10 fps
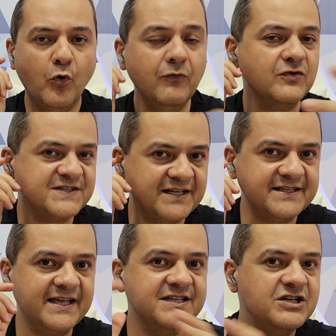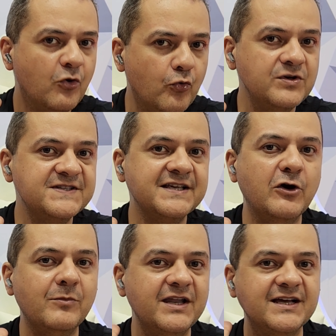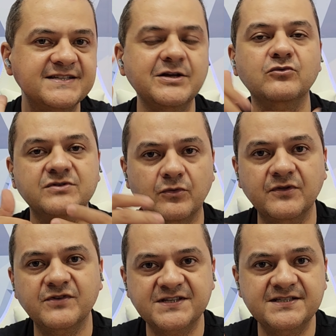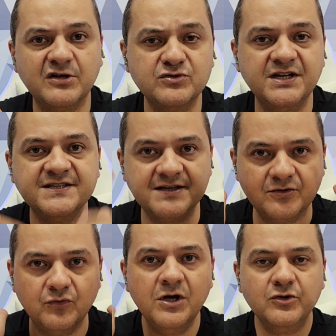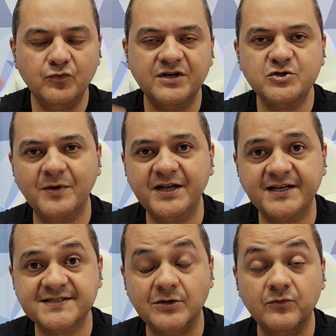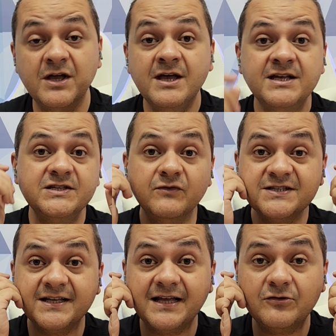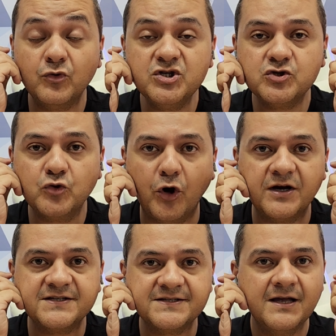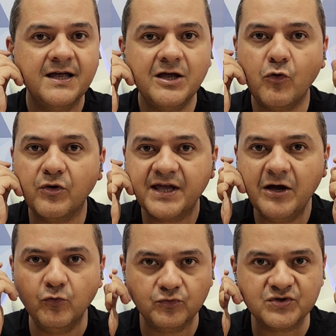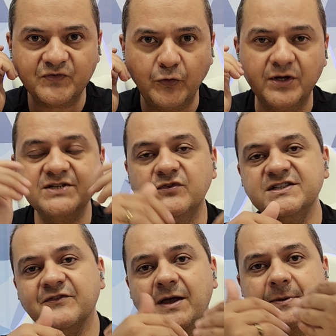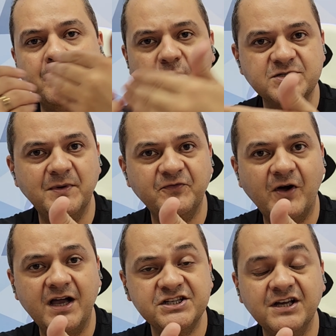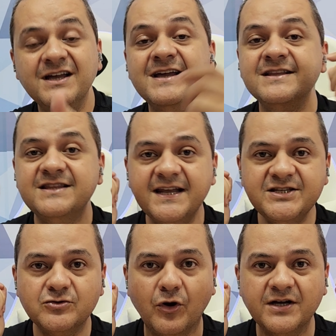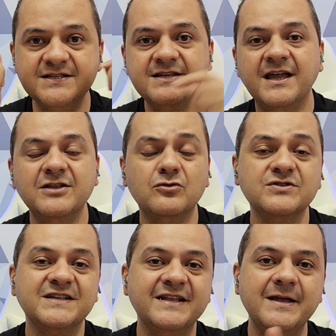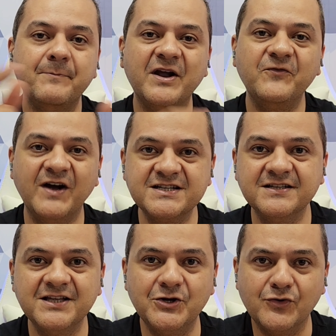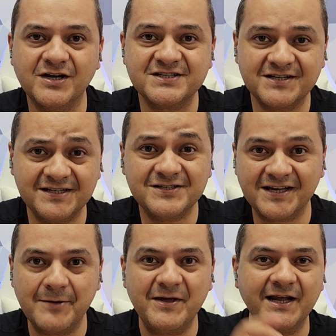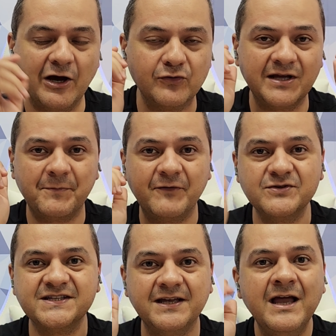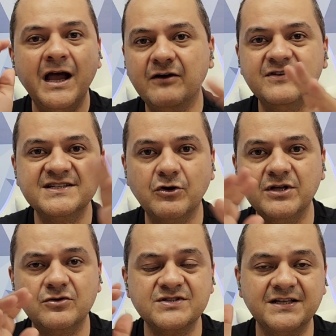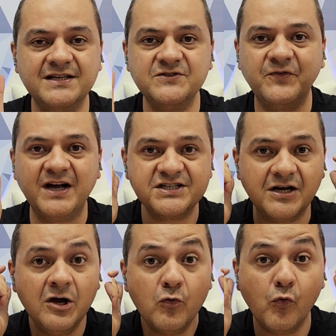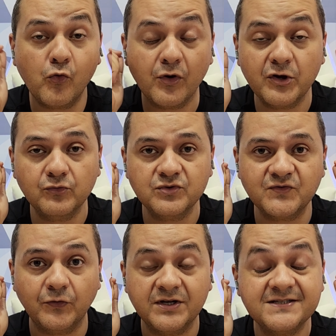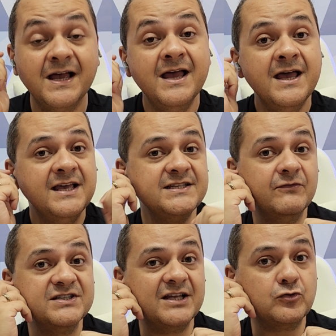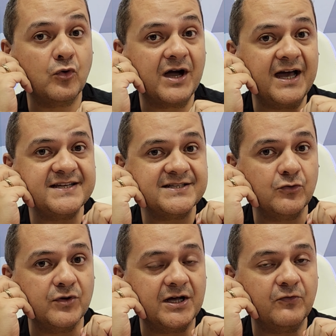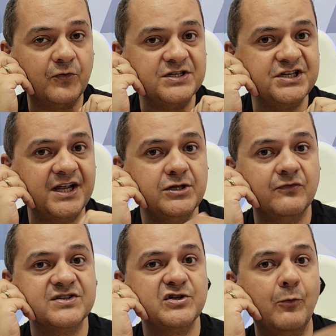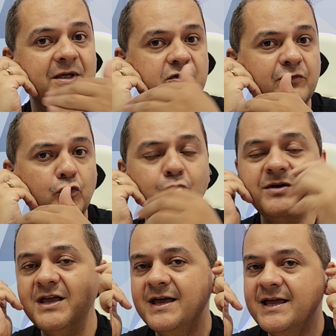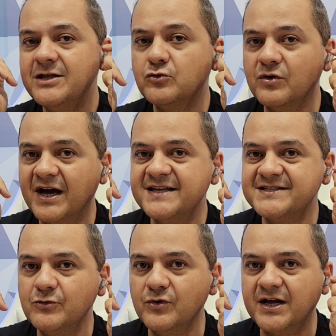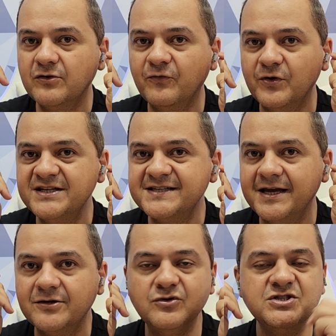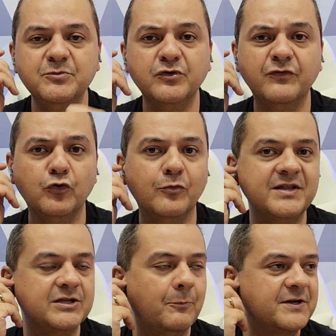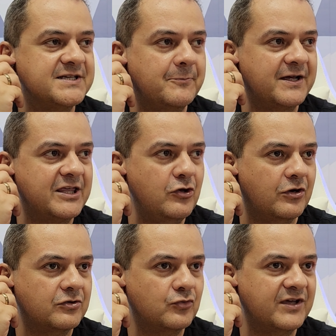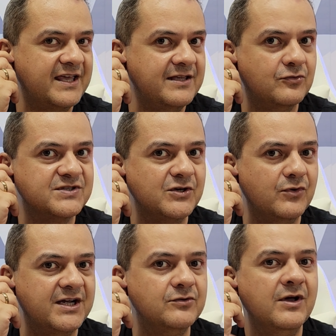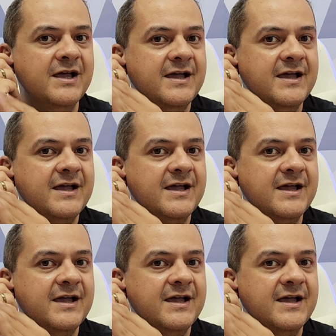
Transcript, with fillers: ou você atende ou encerra uma ligação, quando você está utilizando durante uma ligação. Se você der dois toques em qualquer um dos fones, você vai para a próxima faixa, três toques retrocedem para a faixa anterior. Achei isso aqui bem legal, dá para você avançar ou retroceder de faixa com qualquer um dos fones. E se você tocar e segurar um fone direito, você aumenta o volume, e tocar e segurar um fone esquerdo diminui o volume. Então, por exemplo, aqui ó, toquei e estou segurando,